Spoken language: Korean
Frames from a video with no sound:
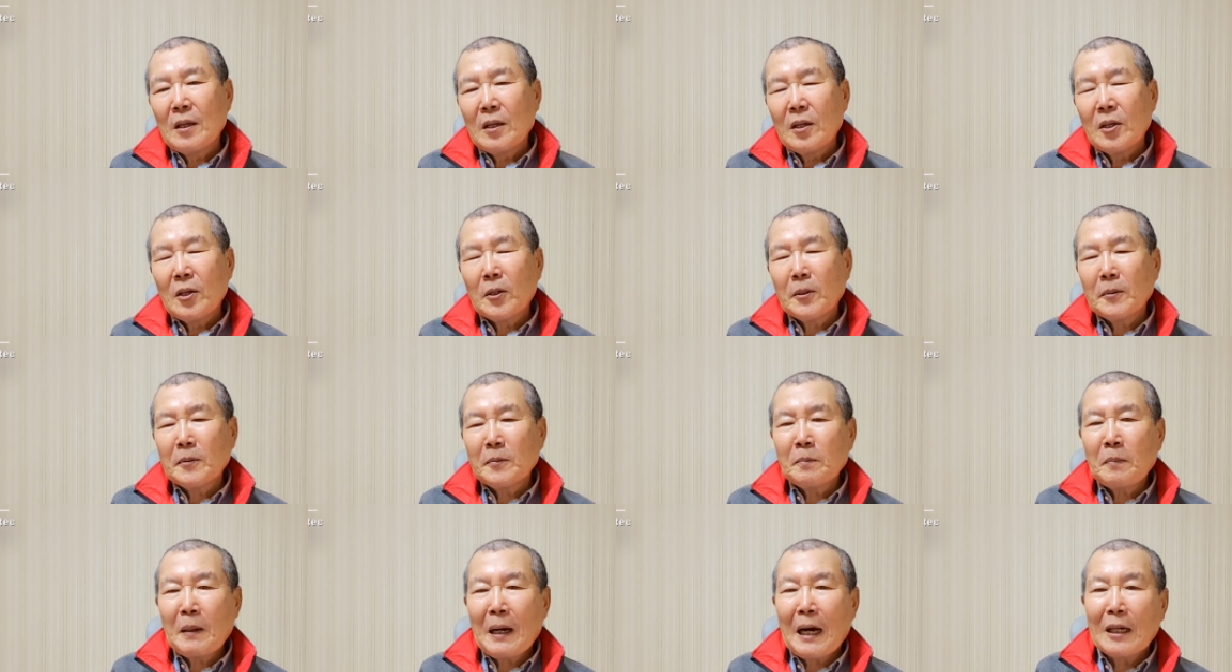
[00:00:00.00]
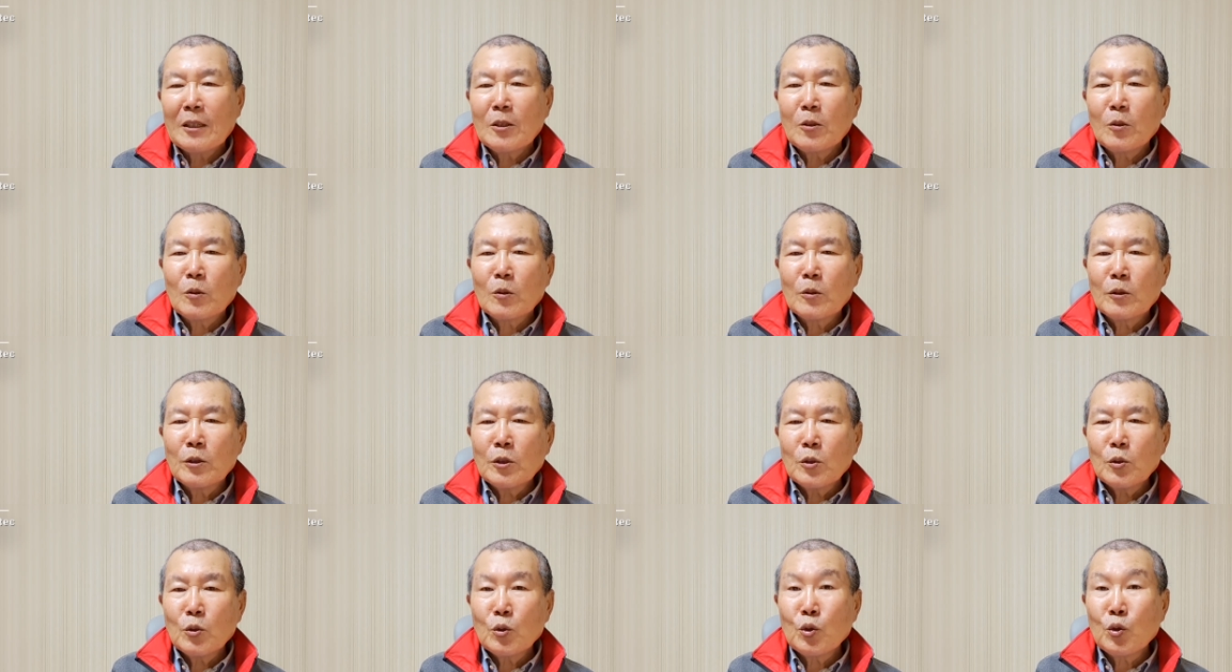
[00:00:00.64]
여러분
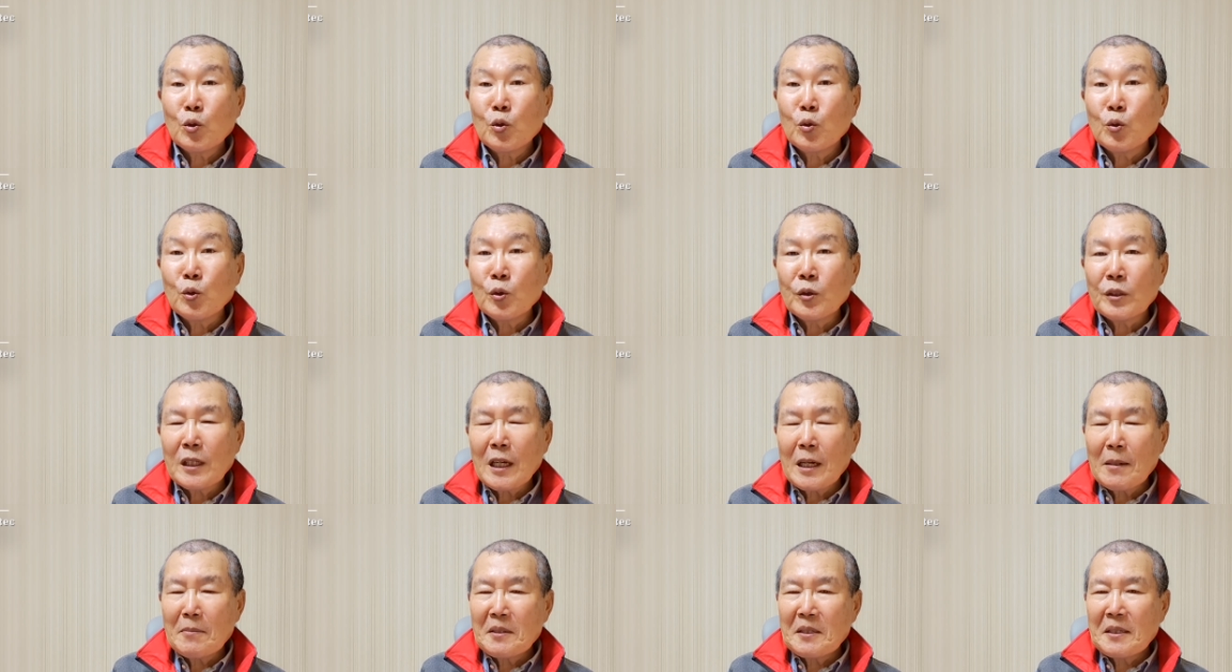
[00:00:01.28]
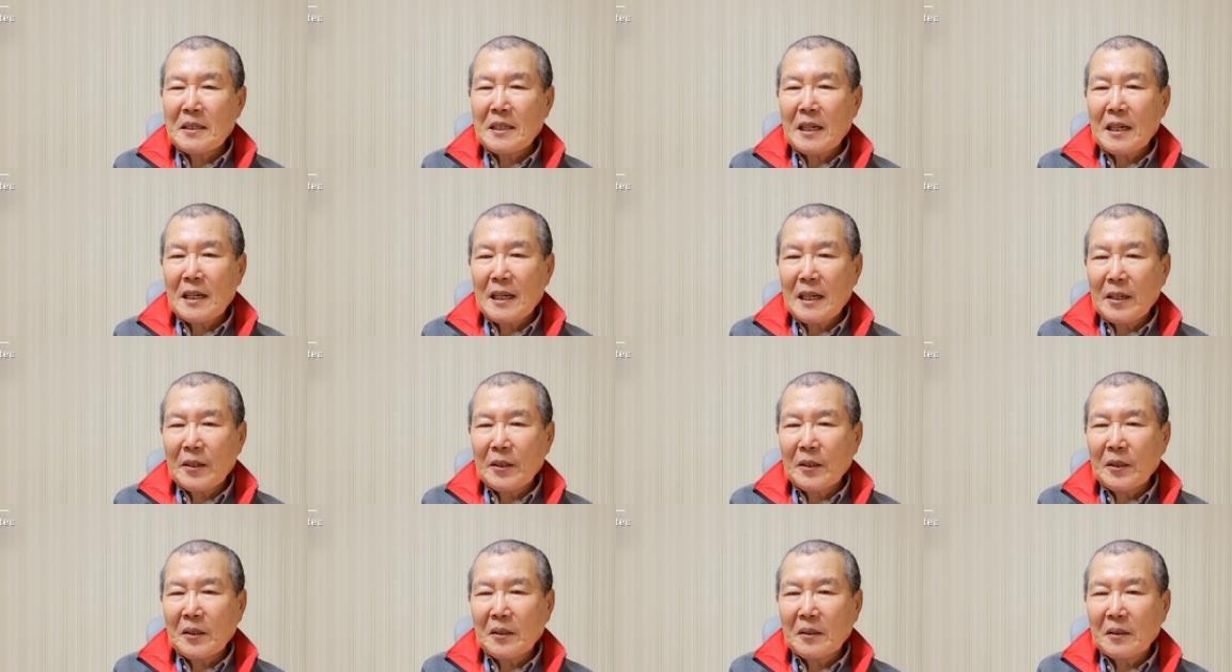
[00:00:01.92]
바둑은
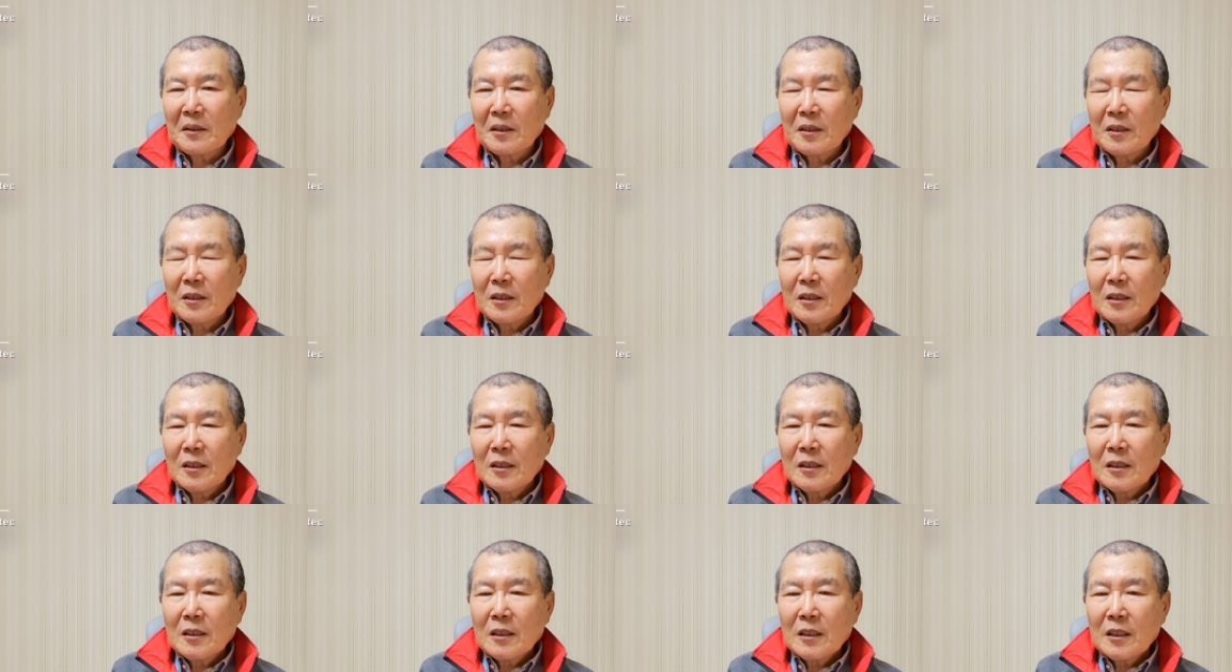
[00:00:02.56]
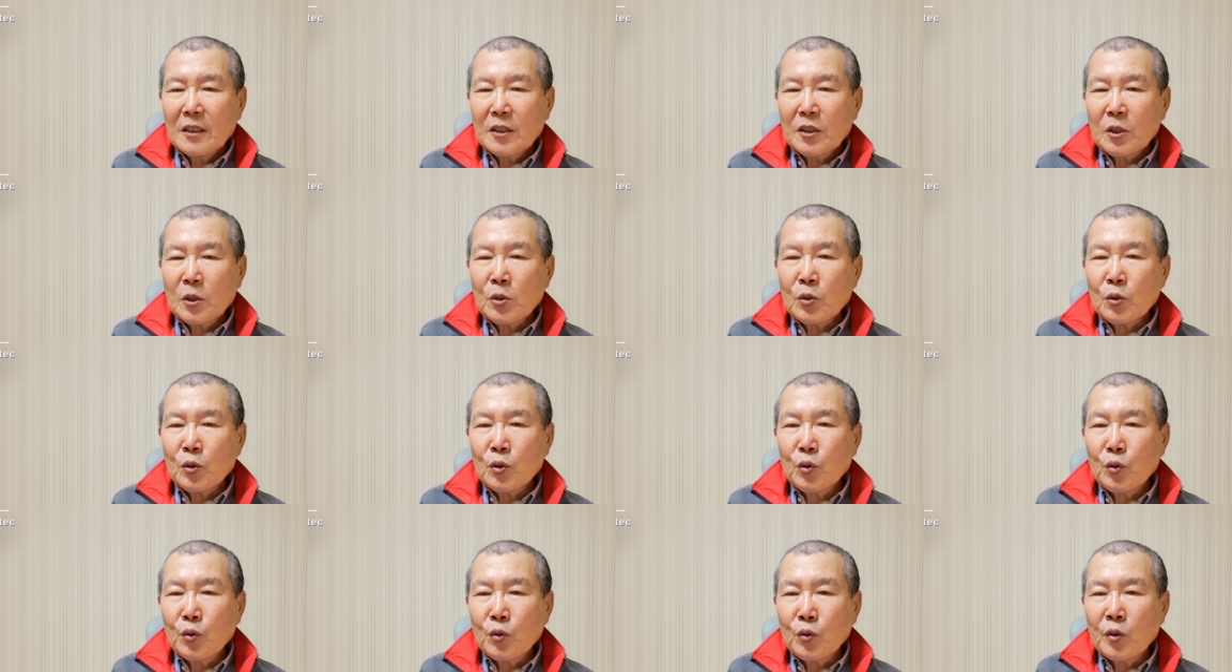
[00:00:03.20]
수싸움이잖아요. 그래서
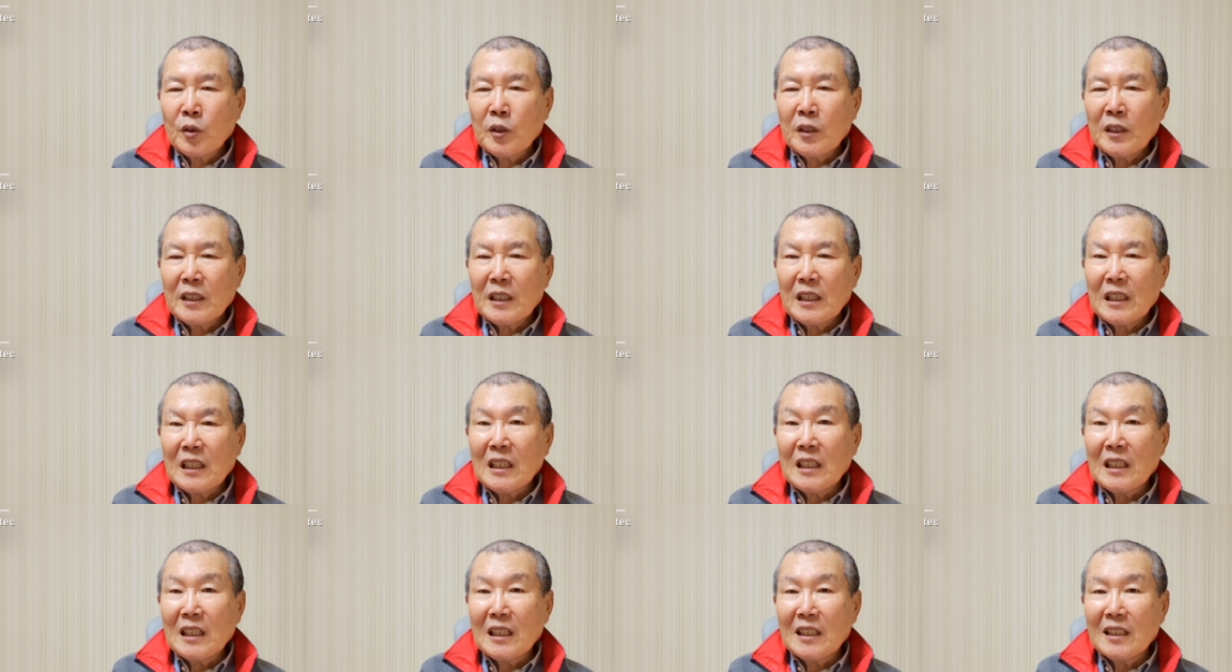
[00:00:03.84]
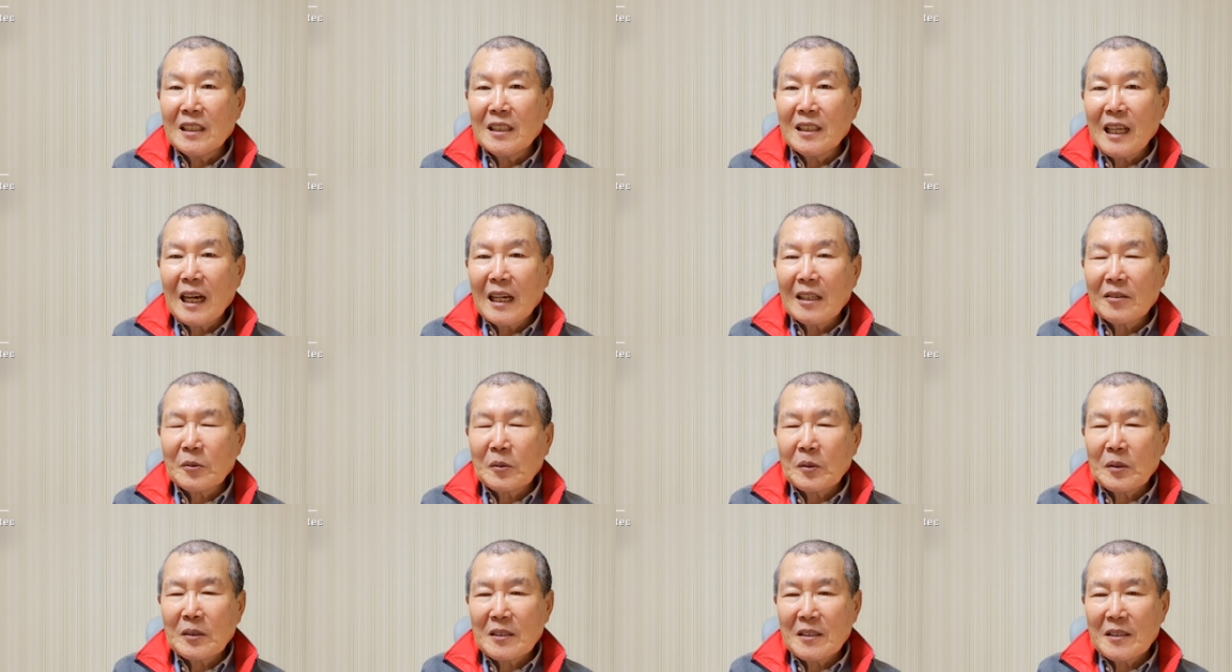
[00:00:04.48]
수를
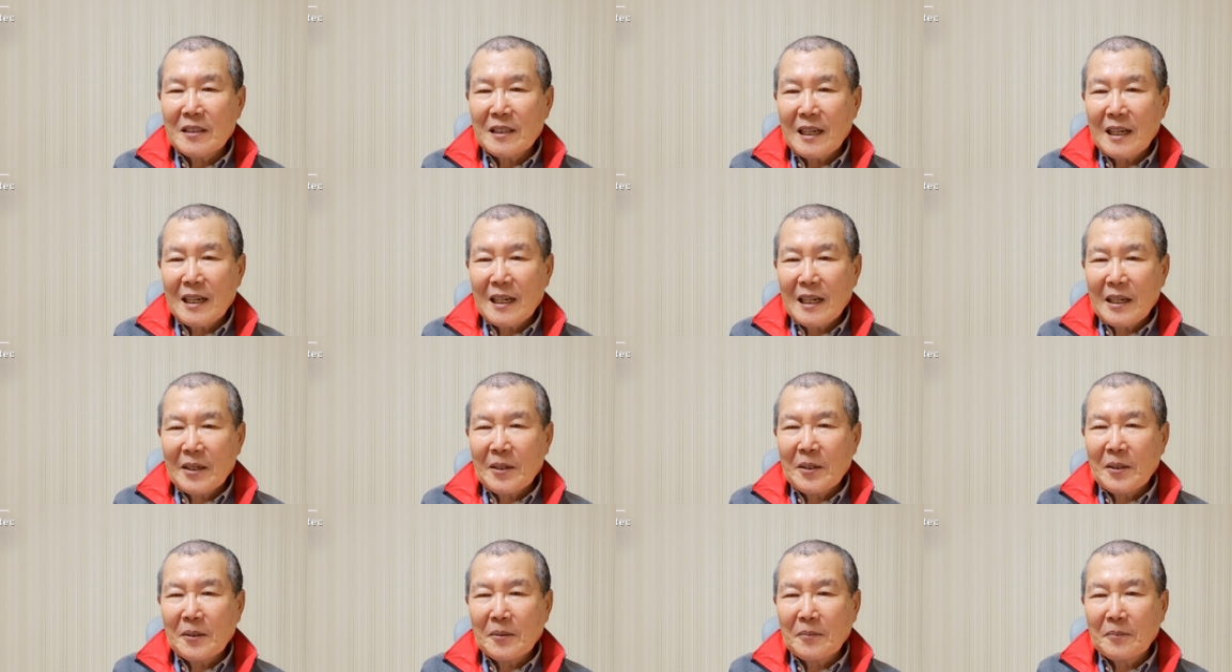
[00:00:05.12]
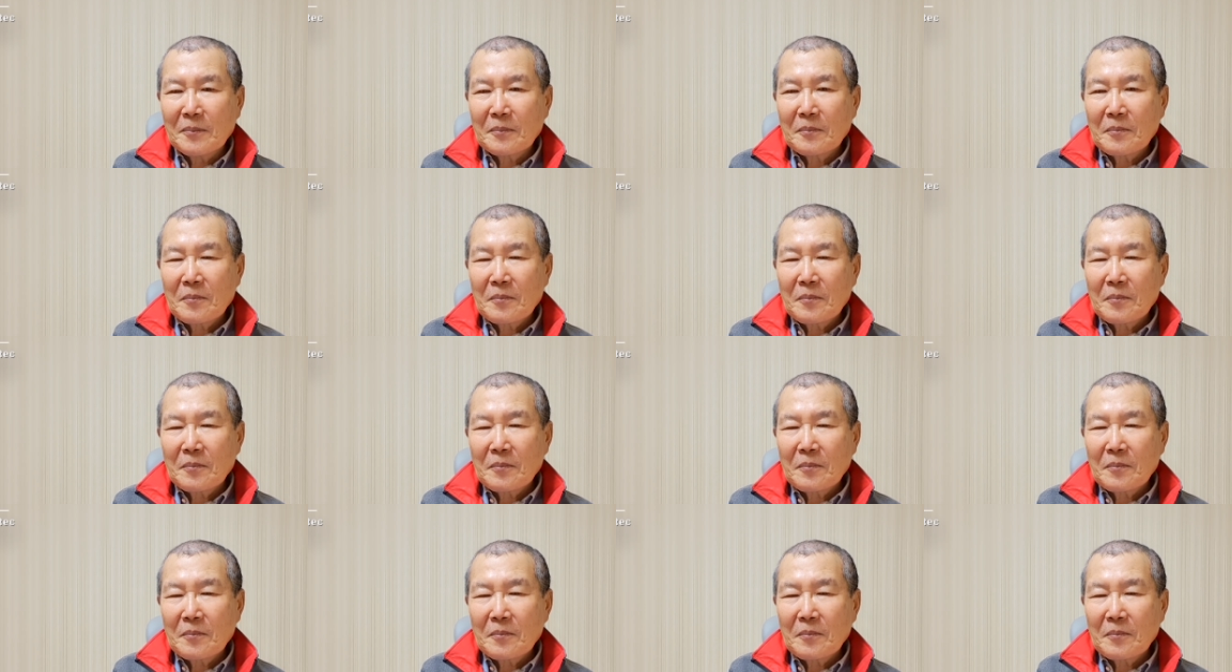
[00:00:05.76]
읽는다고 그러잖아요.